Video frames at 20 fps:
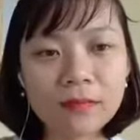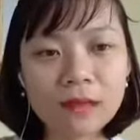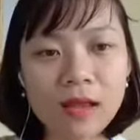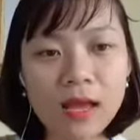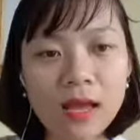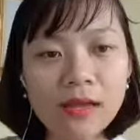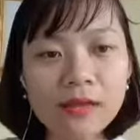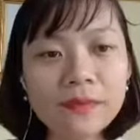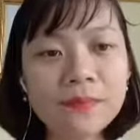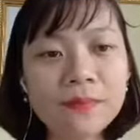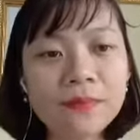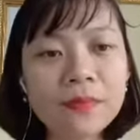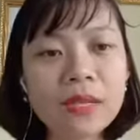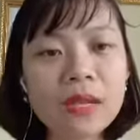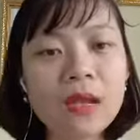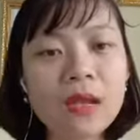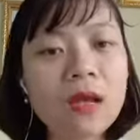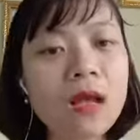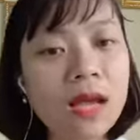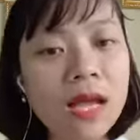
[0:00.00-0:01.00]
Đấy,
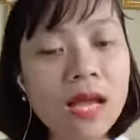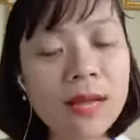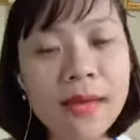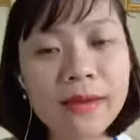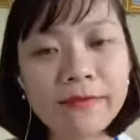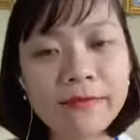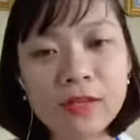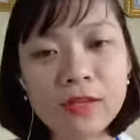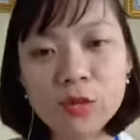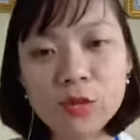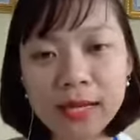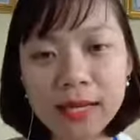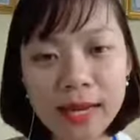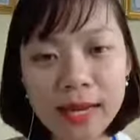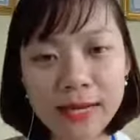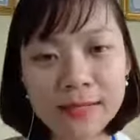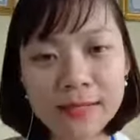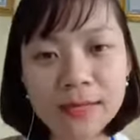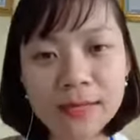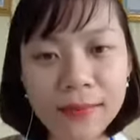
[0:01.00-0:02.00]
các bạn phải xuất
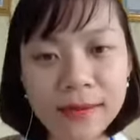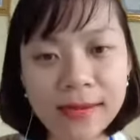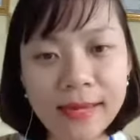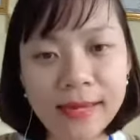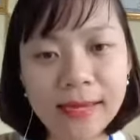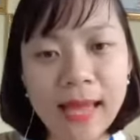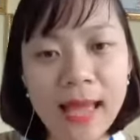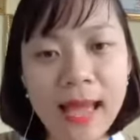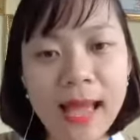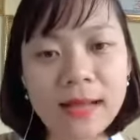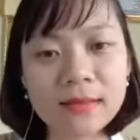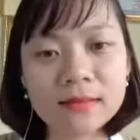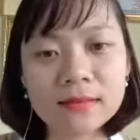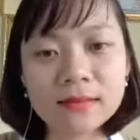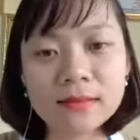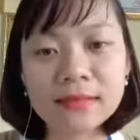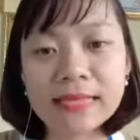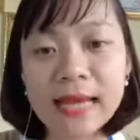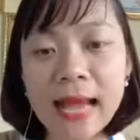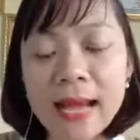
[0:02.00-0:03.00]
hiện trước mặt khách hàng
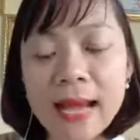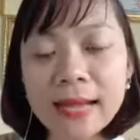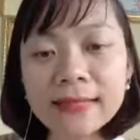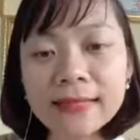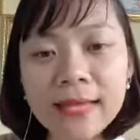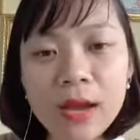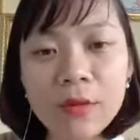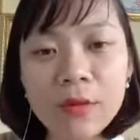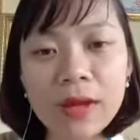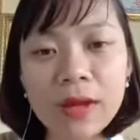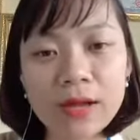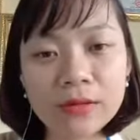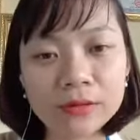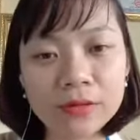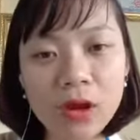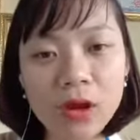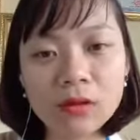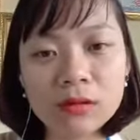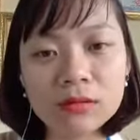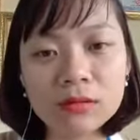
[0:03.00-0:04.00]
càng nhiều càng
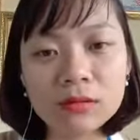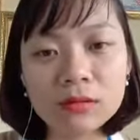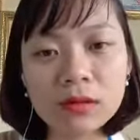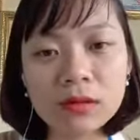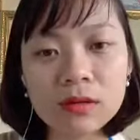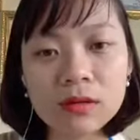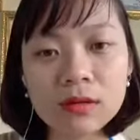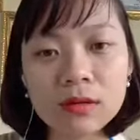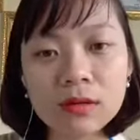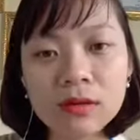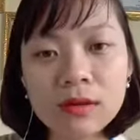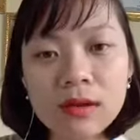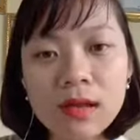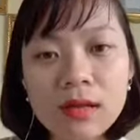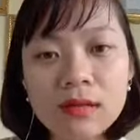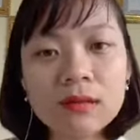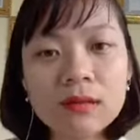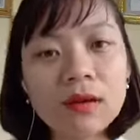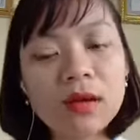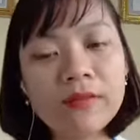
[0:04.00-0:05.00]
tốt.
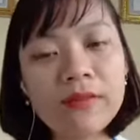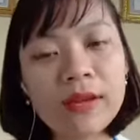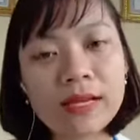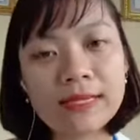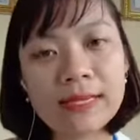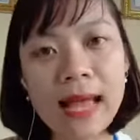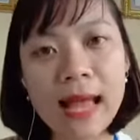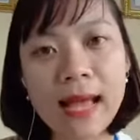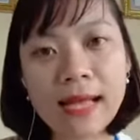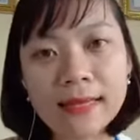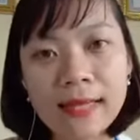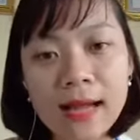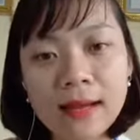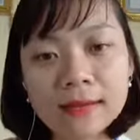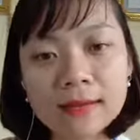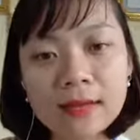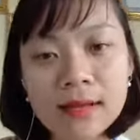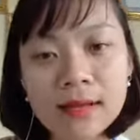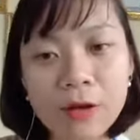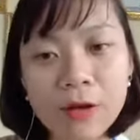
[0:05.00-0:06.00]
Từ cái việc gia
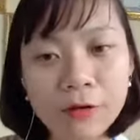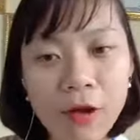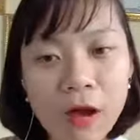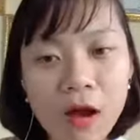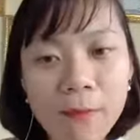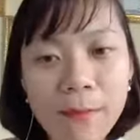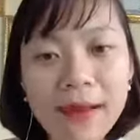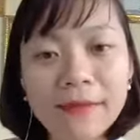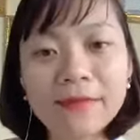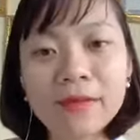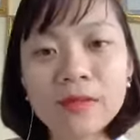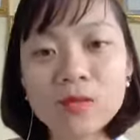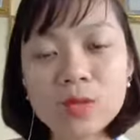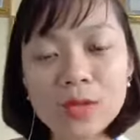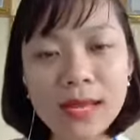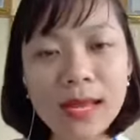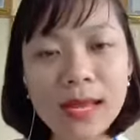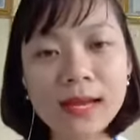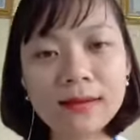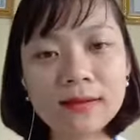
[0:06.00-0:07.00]
tăng thương hiệu đó, bạn phải
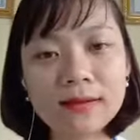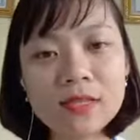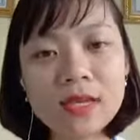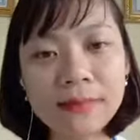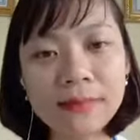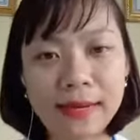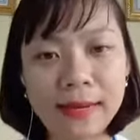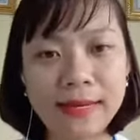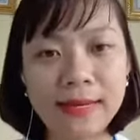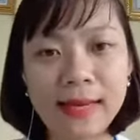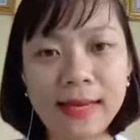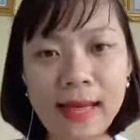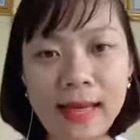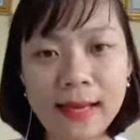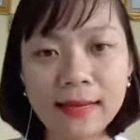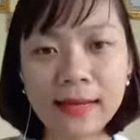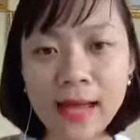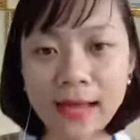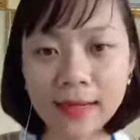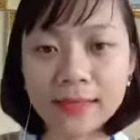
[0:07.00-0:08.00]
xuất hiện trước mặt khách
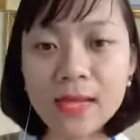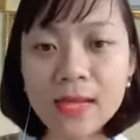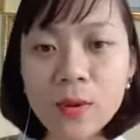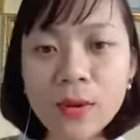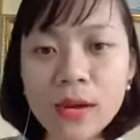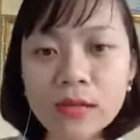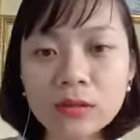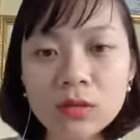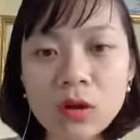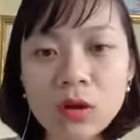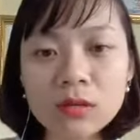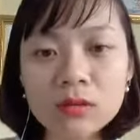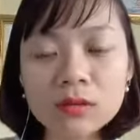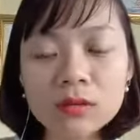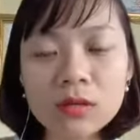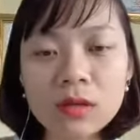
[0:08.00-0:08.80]
hàng càng nhiều càng tốt.